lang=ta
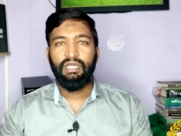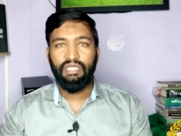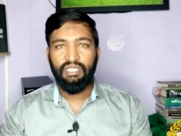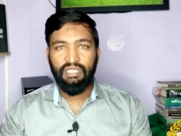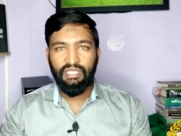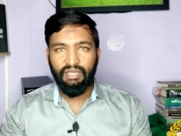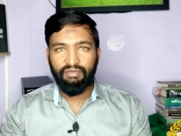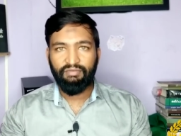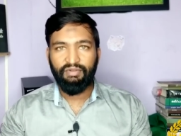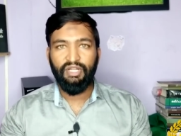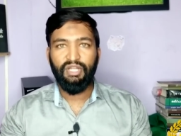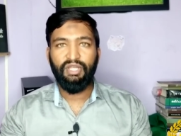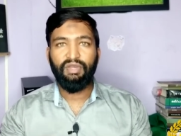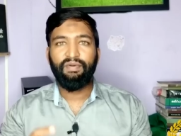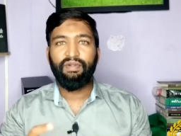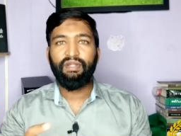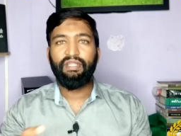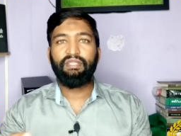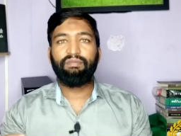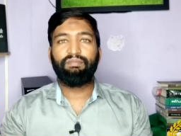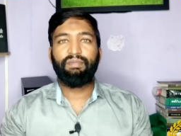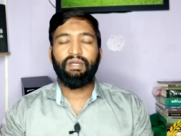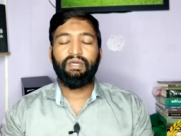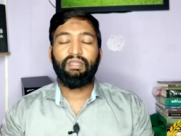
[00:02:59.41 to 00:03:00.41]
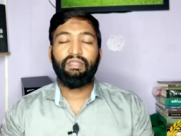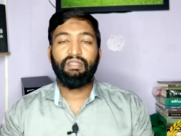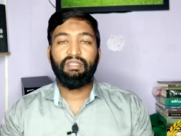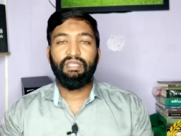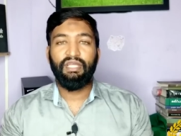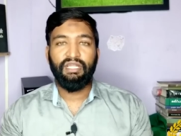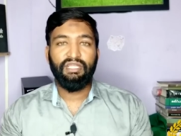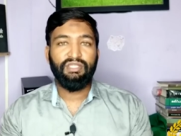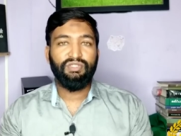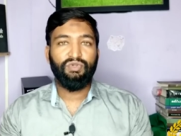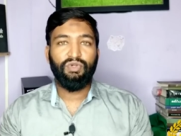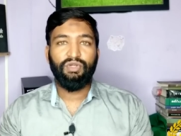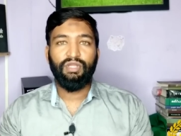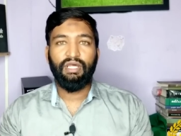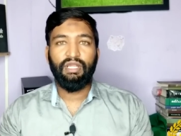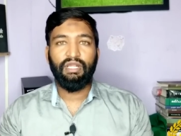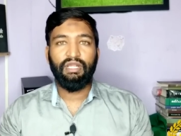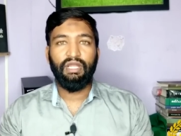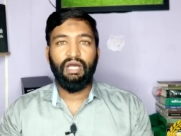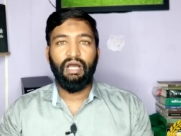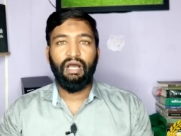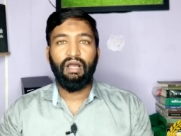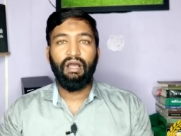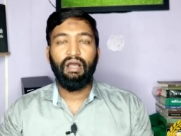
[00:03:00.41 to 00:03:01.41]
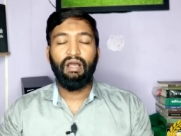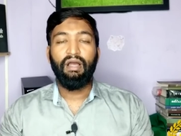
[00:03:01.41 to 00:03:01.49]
இந்த வீடியோ எடுத்து பகிர்ந்து என்ன சொல்கிறாருன்னா